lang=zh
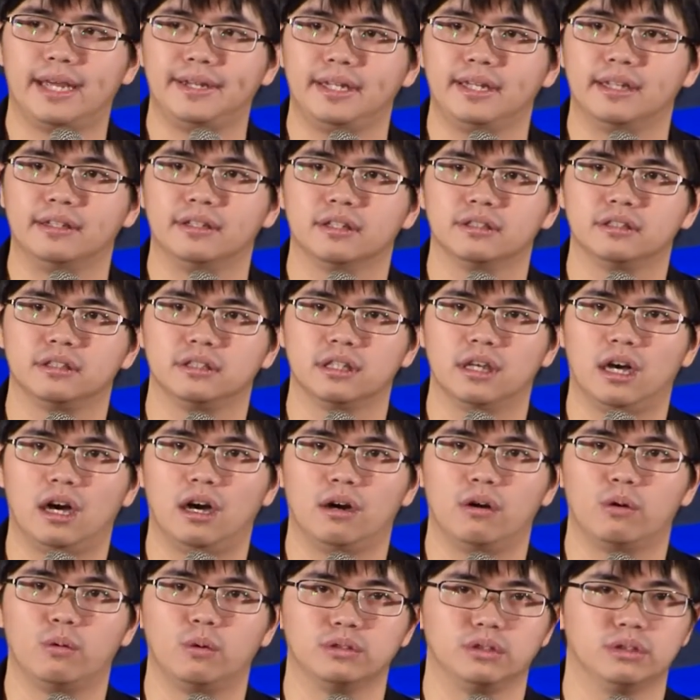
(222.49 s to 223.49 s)
一年的时
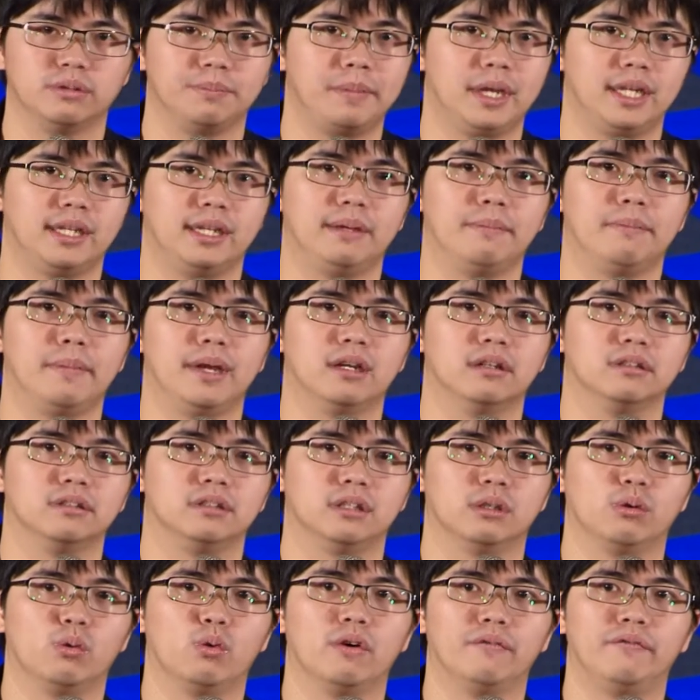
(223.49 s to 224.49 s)
候，我就面临没有
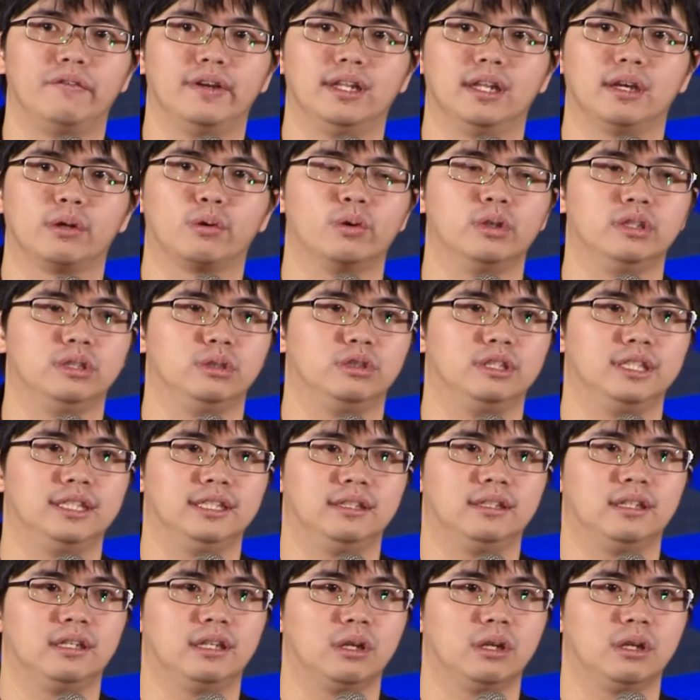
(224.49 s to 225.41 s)
生活费的困境，